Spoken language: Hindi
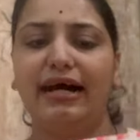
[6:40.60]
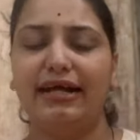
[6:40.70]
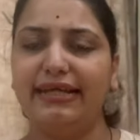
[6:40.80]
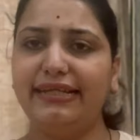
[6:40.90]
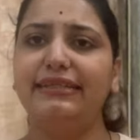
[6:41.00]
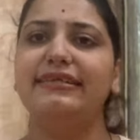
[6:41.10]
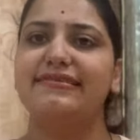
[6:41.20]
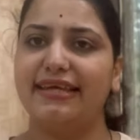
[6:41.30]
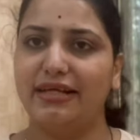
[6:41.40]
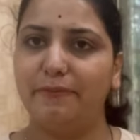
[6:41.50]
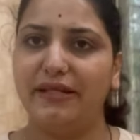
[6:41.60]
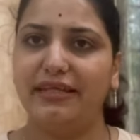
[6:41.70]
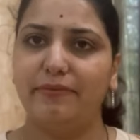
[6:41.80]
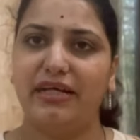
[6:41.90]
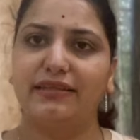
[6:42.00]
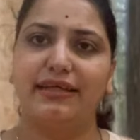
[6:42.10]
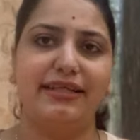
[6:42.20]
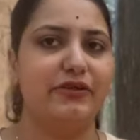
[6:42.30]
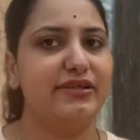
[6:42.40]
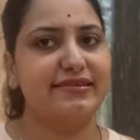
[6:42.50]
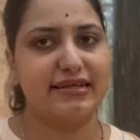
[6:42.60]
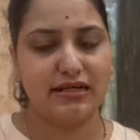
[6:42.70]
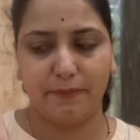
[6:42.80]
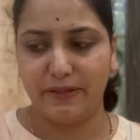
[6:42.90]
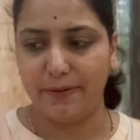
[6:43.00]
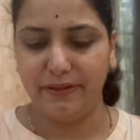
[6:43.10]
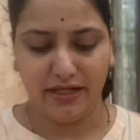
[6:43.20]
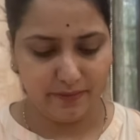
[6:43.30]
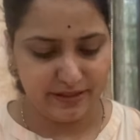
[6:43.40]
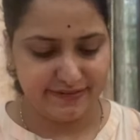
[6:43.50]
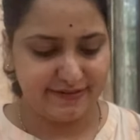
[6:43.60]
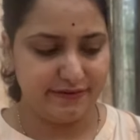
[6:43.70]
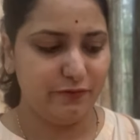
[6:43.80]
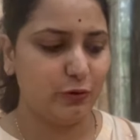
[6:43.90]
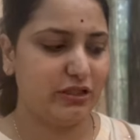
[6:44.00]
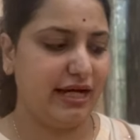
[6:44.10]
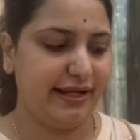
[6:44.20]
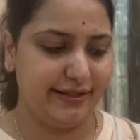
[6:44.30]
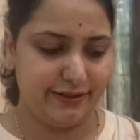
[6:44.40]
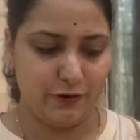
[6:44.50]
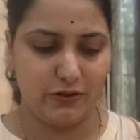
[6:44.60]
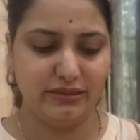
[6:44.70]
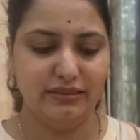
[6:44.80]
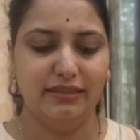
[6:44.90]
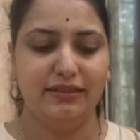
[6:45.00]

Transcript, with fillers: अगेन इसके कपड़े की बात करें तो इसका कपड़ा भी हमें रिसीव होता है रियॉन